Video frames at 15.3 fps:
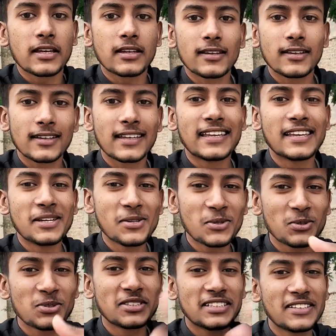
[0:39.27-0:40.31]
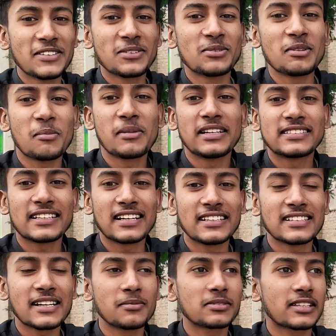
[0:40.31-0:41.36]
तो ये खुशी दे तुसा मेरा
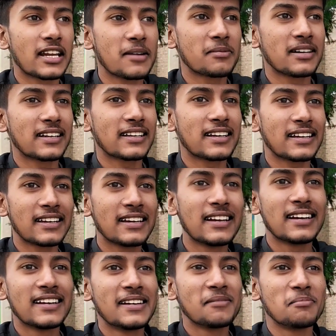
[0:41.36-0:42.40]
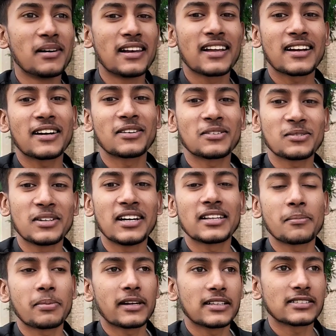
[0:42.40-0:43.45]
चैनल सबसक्राइब करके बेल आइकन को
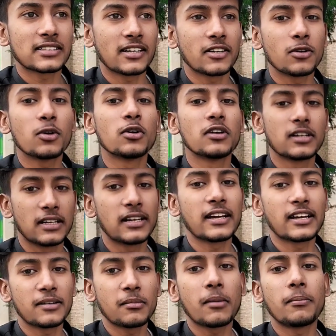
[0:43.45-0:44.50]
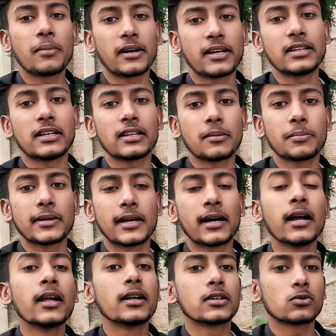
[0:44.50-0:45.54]
आल प्रेस कर दियो लेकिन मैं बड़े ते
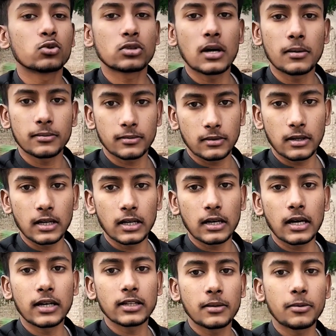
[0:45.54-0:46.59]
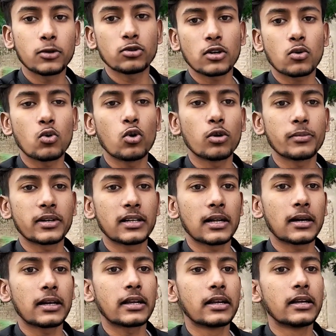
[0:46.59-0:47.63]
पिया तुसा आखते पे कोल मरेंदा